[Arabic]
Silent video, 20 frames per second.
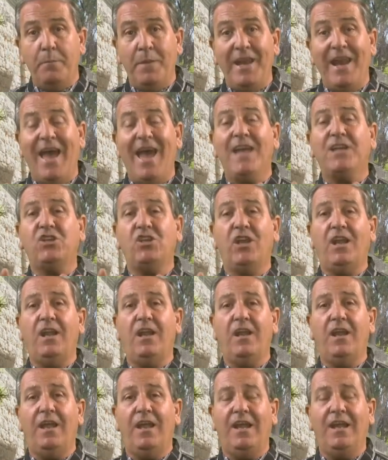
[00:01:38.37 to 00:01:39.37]
من
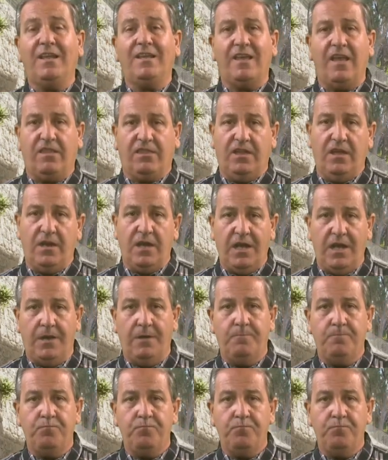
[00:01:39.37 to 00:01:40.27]
أجل الكثيرين